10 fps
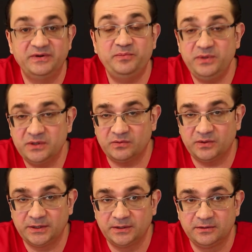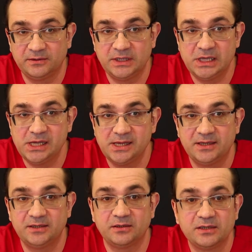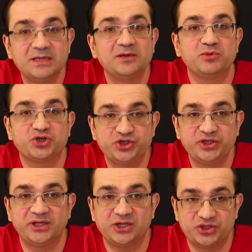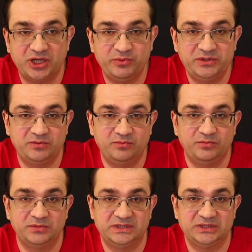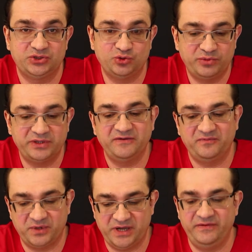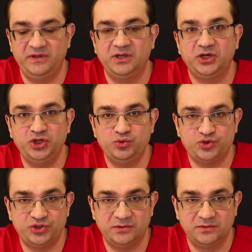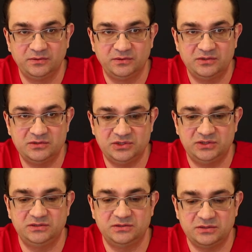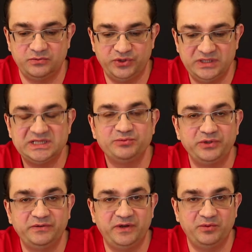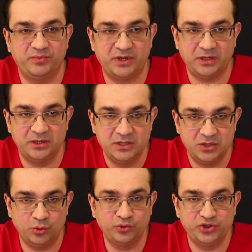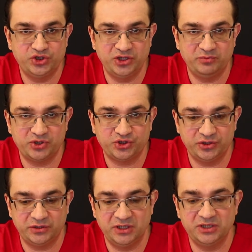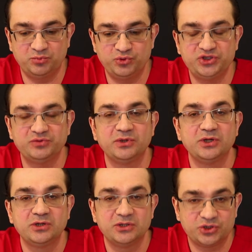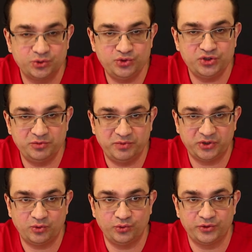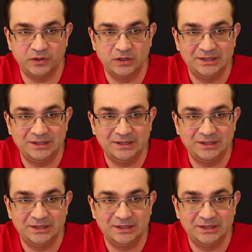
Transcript: Во-первых, хм, машина должна быть собрана в правильной конюшне. То есть, вот если мы говорим про гоночные машины, да, допустим, штучный подход.